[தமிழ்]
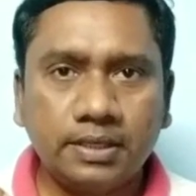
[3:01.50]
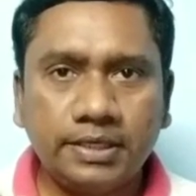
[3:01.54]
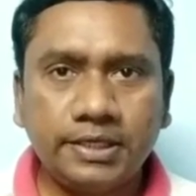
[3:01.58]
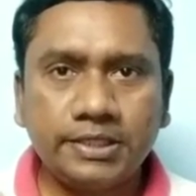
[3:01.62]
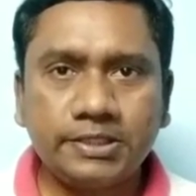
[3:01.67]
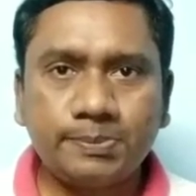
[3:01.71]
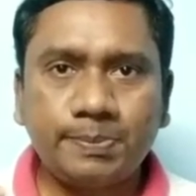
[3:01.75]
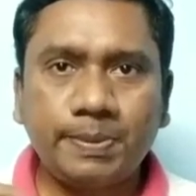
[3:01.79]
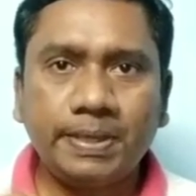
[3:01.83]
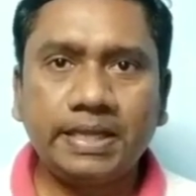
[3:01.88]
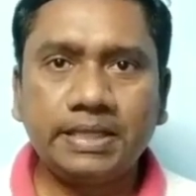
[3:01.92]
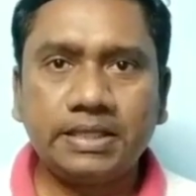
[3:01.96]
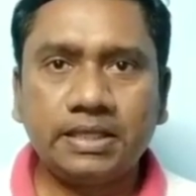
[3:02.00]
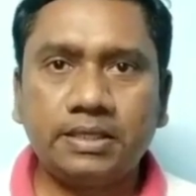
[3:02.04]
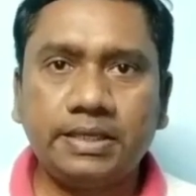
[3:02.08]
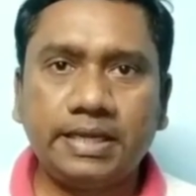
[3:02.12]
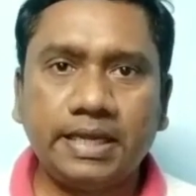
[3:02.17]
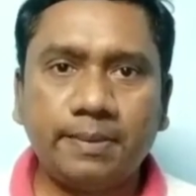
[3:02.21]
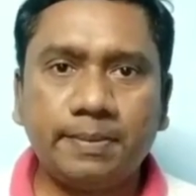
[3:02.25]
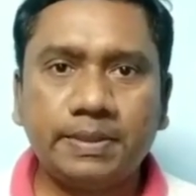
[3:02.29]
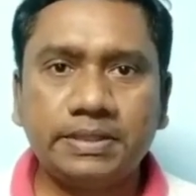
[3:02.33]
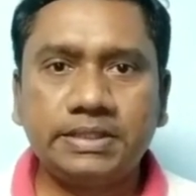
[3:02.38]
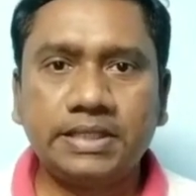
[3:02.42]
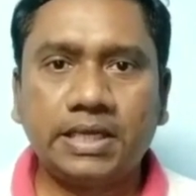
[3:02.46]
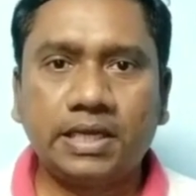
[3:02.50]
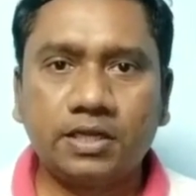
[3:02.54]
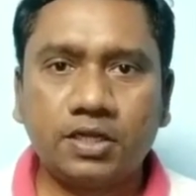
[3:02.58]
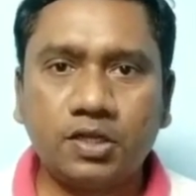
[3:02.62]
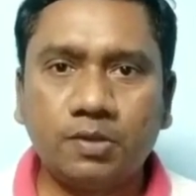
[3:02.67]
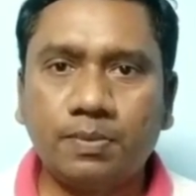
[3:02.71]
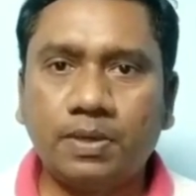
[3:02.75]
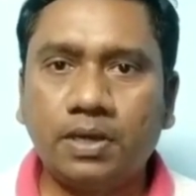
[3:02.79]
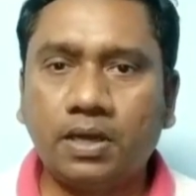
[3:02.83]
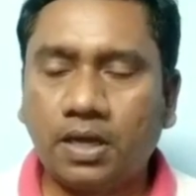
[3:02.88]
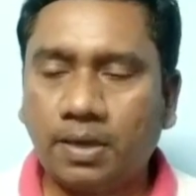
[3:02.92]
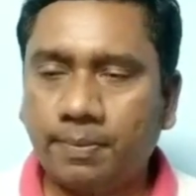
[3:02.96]
டிஸ்பிளே எதாவது டேமேஜ்
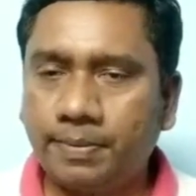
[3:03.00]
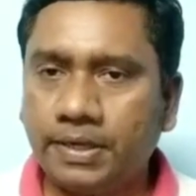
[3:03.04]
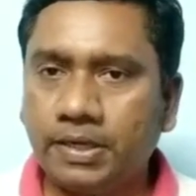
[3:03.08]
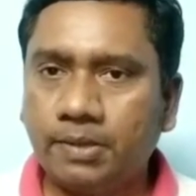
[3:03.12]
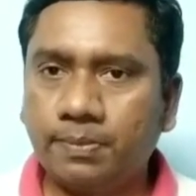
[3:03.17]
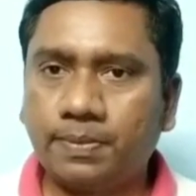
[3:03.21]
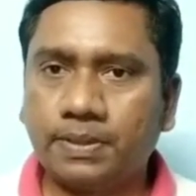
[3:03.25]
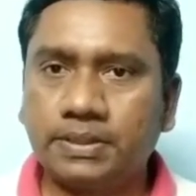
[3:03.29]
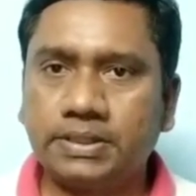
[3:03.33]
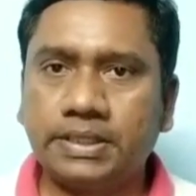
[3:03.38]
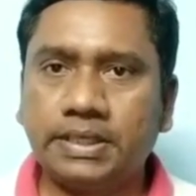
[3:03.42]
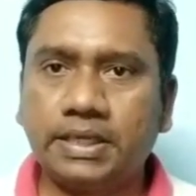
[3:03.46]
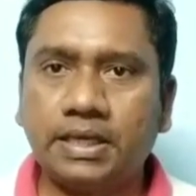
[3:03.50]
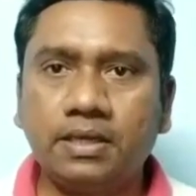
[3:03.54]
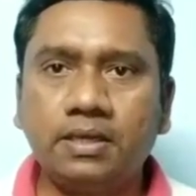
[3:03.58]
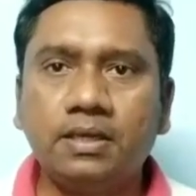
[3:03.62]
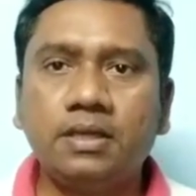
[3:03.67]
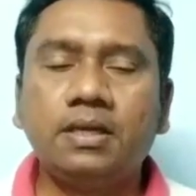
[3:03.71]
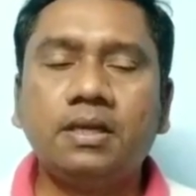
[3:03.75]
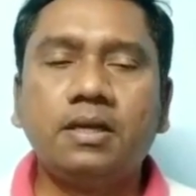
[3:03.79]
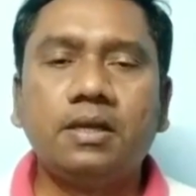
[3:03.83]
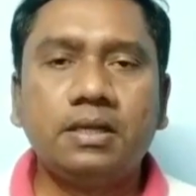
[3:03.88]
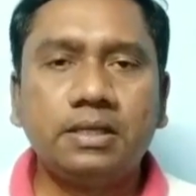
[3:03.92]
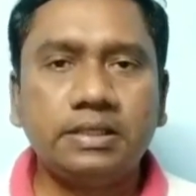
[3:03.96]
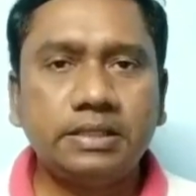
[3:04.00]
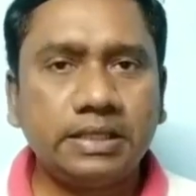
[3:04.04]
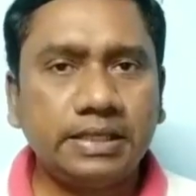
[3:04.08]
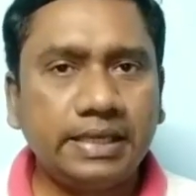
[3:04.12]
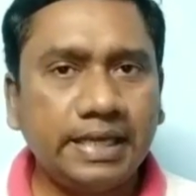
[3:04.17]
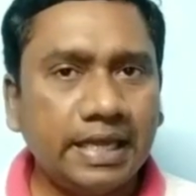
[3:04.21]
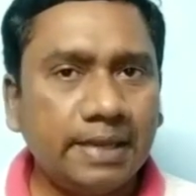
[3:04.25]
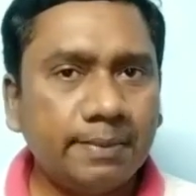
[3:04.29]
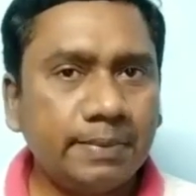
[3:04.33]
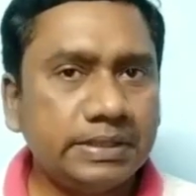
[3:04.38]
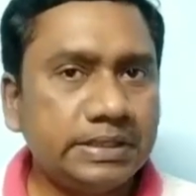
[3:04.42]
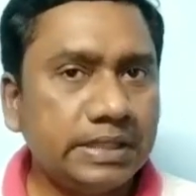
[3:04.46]
ஆகுமா அப்படின்னு பார்த்தீங்கன்னா இது
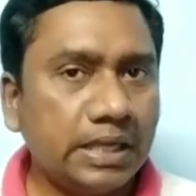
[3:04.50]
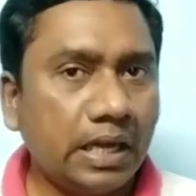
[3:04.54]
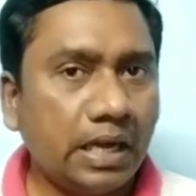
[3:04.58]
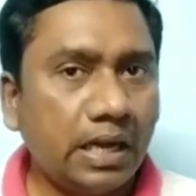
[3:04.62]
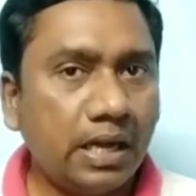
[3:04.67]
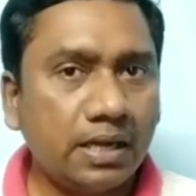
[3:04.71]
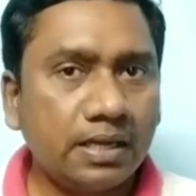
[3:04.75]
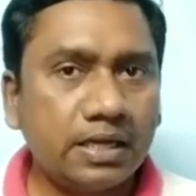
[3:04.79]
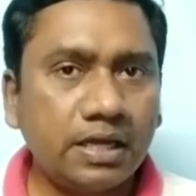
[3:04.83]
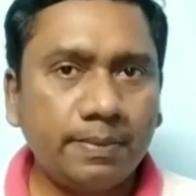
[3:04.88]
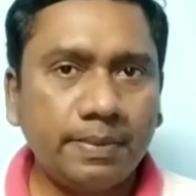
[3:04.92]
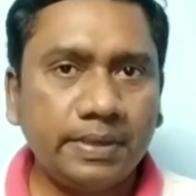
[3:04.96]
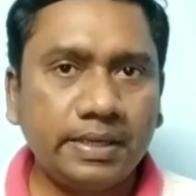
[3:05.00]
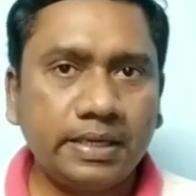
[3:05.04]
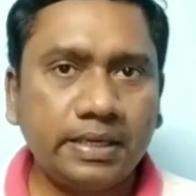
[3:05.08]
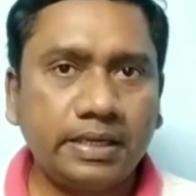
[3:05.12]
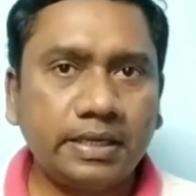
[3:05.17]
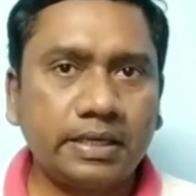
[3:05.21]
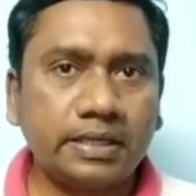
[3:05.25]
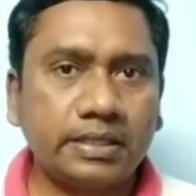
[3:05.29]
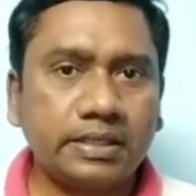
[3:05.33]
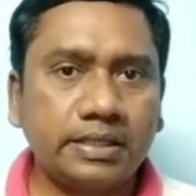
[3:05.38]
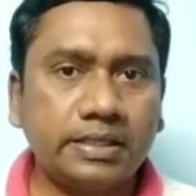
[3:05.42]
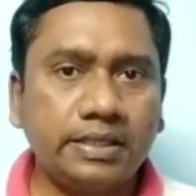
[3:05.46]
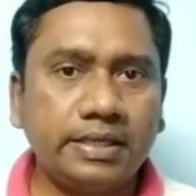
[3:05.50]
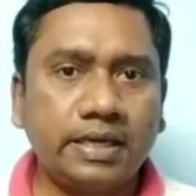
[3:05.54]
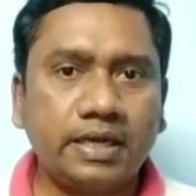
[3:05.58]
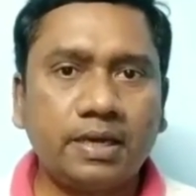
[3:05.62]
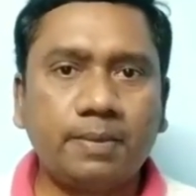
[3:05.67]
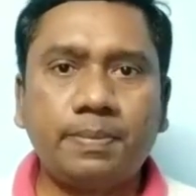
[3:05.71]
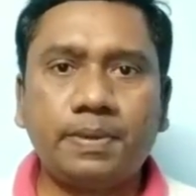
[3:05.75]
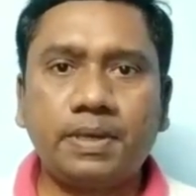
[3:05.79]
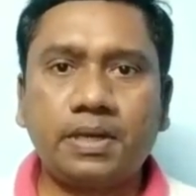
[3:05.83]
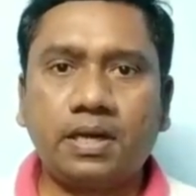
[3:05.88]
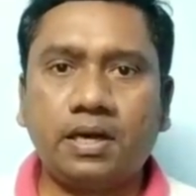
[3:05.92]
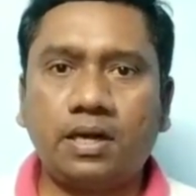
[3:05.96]
டேமேஜ் ஆகாமல் இருக்கிறதுக்கு என்ன
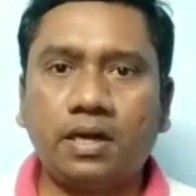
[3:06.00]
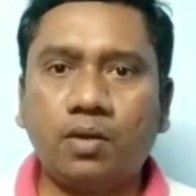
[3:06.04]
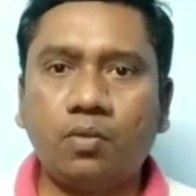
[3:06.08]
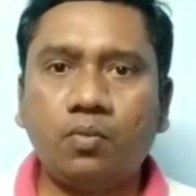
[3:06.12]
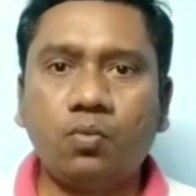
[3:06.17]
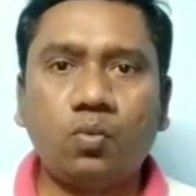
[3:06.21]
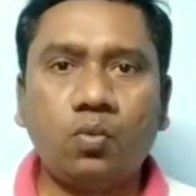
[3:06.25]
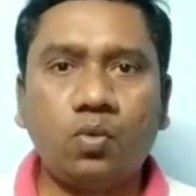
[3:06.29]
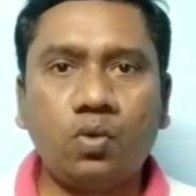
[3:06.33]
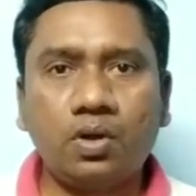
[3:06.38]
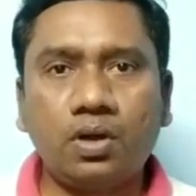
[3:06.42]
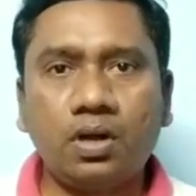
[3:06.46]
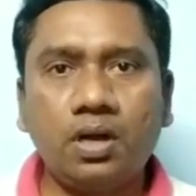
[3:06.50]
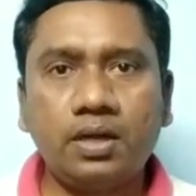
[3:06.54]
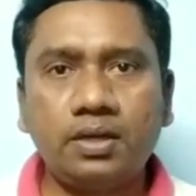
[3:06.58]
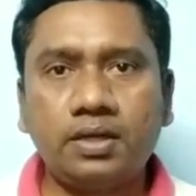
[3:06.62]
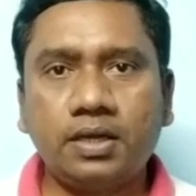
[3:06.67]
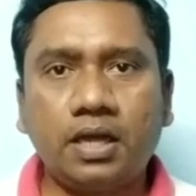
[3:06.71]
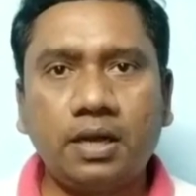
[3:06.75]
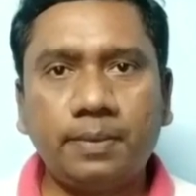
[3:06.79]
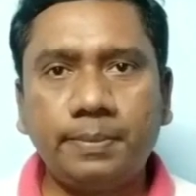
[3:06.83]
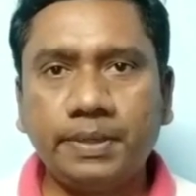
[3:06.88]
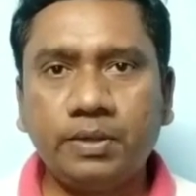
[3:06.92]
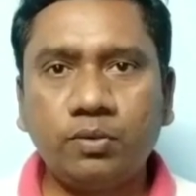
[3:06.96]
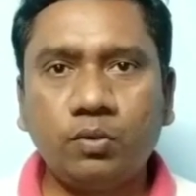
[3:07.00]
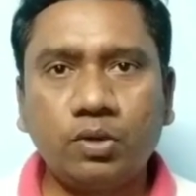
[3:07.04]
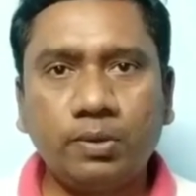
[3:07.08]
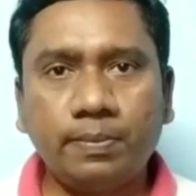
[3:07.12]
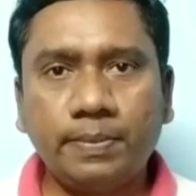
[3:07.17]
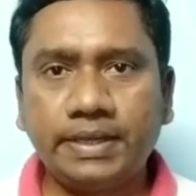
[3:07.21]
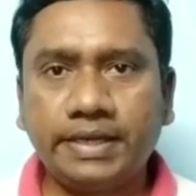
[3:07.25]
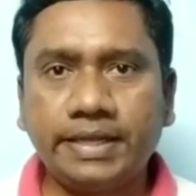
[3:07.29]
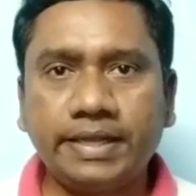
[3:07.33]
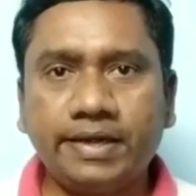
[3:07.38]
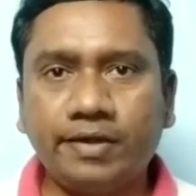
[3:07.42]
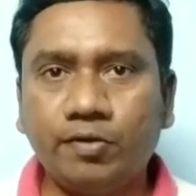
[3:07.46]
பண்ணுறாங்கன்னா ஓலாட் அப்படின்னு ஒரு
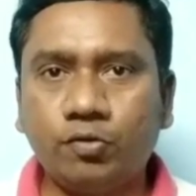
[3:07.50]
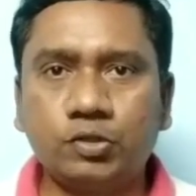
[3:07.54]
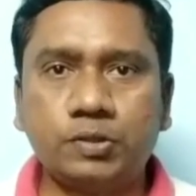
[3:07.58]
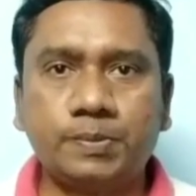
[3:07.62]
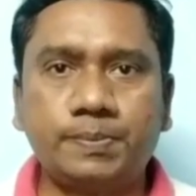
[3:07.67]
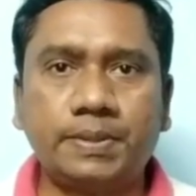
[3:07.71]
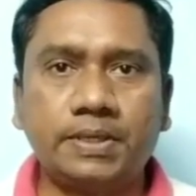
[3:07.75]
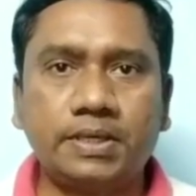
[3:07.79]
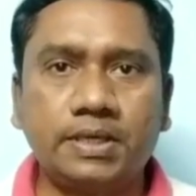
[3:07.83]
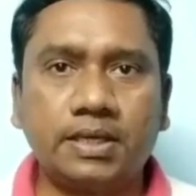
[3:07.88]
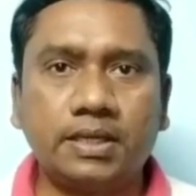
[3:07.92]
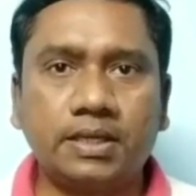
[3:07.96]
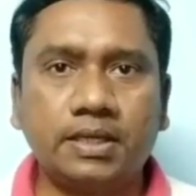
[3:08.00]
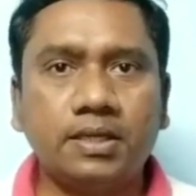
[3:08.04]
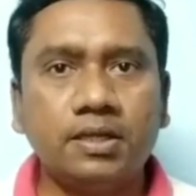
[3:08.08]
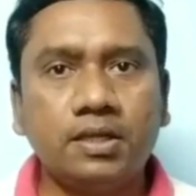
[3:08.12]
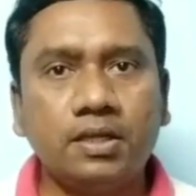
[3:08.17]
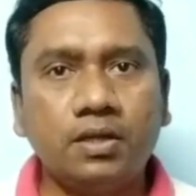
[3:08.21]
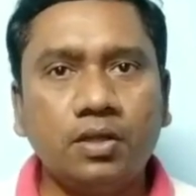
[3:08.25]
மெட்டீரியல் யூஸ் பண்ணுறாங்க